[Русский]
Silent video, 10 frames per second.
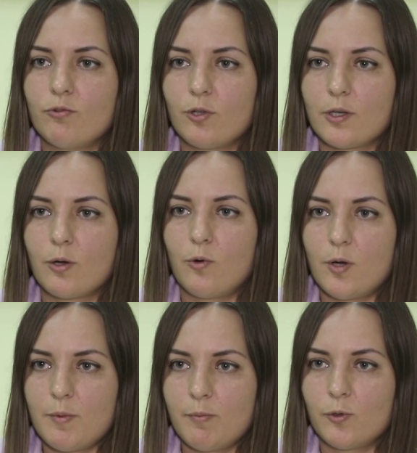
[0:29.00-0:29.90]
волка
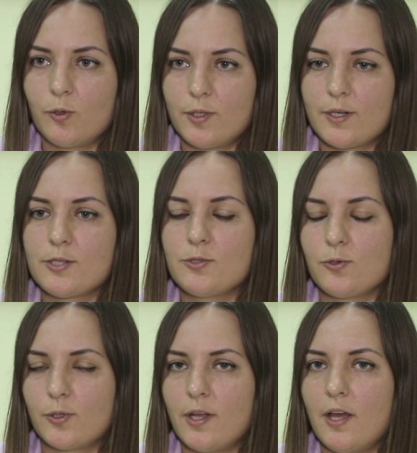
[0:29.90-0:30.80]
кормим, тот и
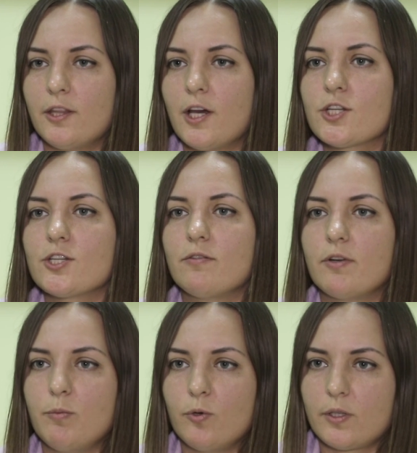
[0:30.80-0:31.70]
растет. Также и
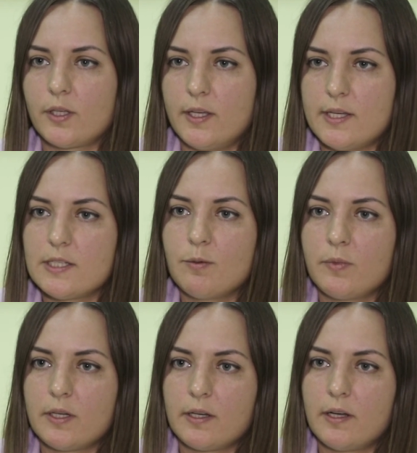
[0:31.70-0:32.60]
в ребенке. Если
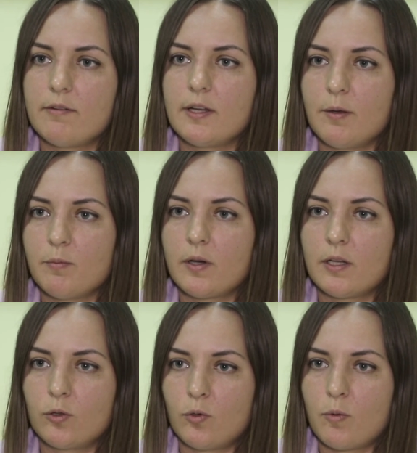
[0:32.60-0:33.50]
мы говорим говорим
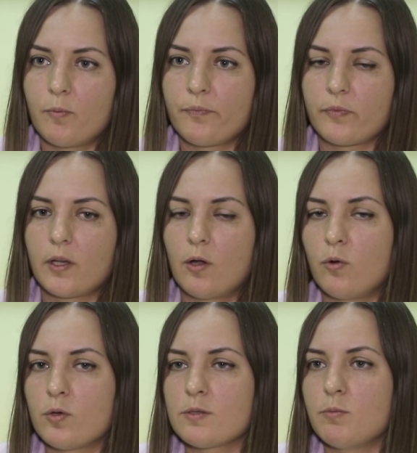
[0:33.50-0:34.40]
о том,
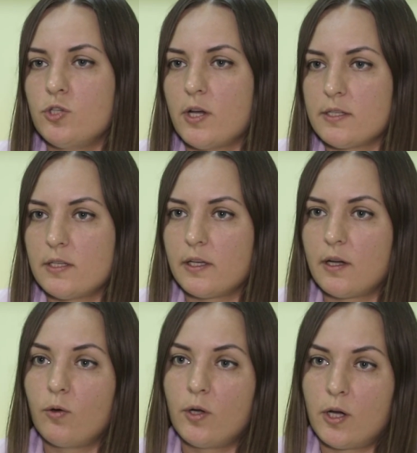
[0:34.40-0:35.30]
какой он замечательный,
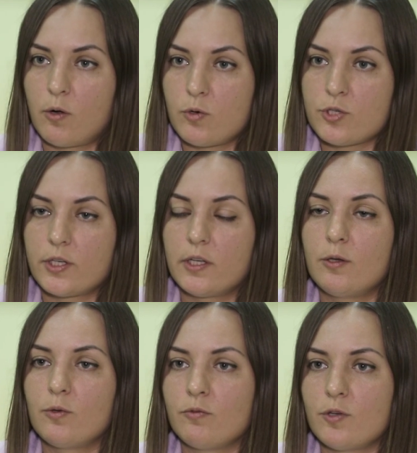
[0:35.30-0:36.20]
какой хороший,
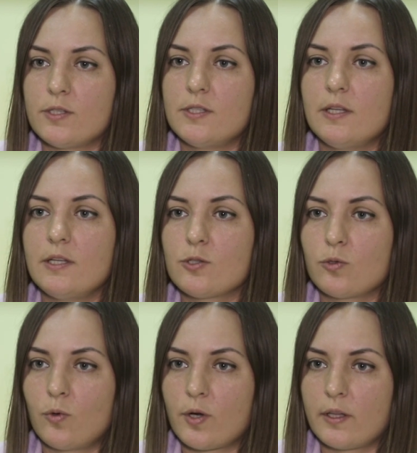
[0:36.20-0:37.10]
какие у него есть сильные
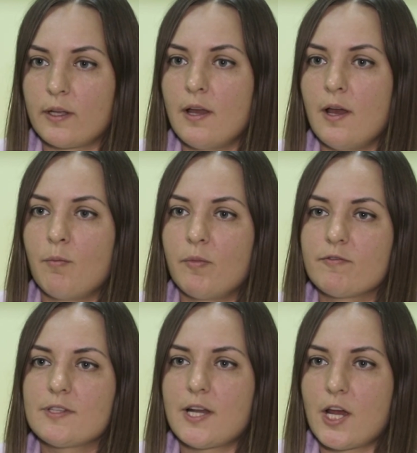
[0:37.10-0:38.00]
стороны. Мы
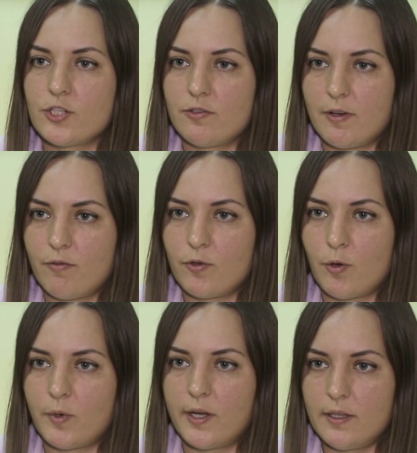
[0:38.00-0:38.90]
взращиваем в
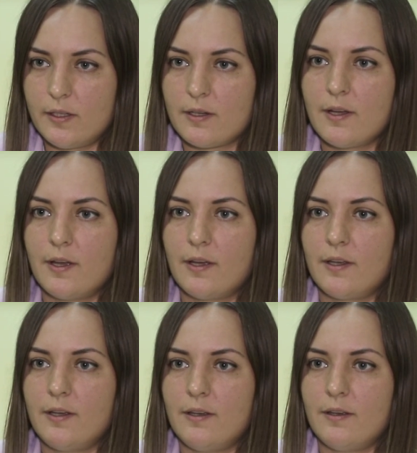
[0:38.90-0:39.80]
нем это,
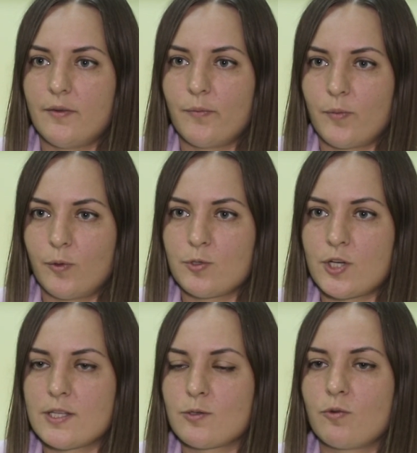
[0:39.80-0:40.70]
и
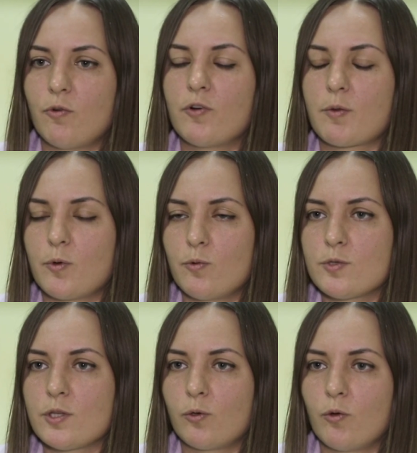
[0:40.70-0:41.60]
получается у него
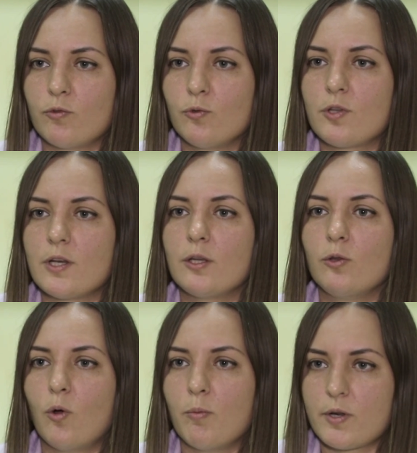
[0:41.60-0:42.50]
формируется такой внутренний
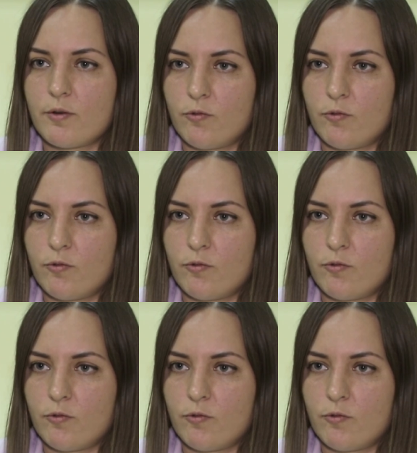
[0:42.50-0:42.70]
добрый